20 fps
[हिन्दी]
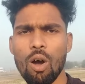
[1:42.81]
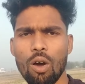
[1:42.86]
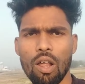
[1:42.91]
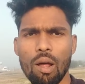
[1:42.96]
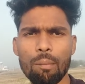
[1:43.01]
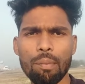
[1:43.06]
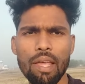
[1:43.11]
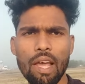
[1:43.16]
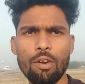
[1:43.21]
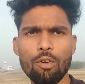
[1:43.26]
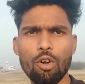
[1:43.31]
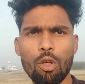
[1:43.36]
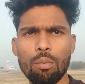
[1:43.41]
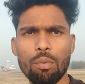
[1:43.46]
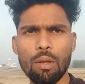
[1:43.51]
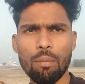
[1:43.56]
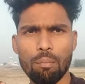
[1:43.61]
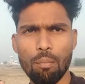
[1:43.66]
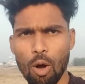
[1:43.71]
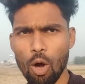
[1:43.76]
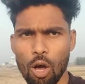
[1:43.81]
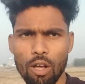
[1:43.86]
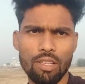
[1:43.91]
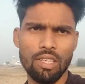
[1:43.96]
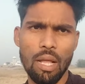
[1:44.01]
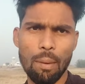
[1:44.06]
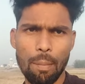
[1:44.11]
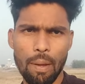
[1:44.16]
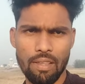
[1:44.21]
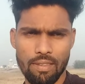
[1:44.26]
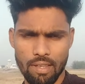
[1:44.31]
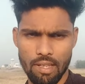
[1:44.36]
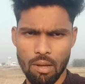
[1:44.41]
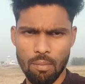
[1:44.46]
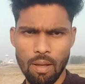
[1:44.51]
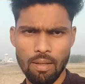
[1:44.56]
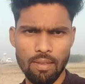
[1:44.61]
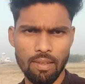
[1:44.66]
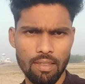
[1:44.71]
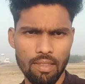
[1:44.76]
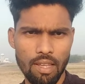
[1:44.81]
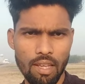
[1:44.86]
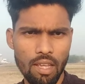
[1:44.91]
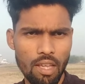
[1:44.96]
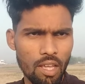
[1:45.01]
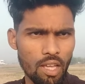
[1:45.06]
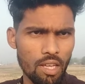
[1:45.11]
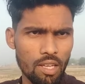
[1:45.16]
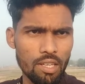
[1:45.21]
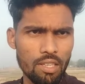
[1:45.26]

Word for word: और हम क्या यूट्यूब से बहुत ज़्यादा पैसे कमा सकते हैं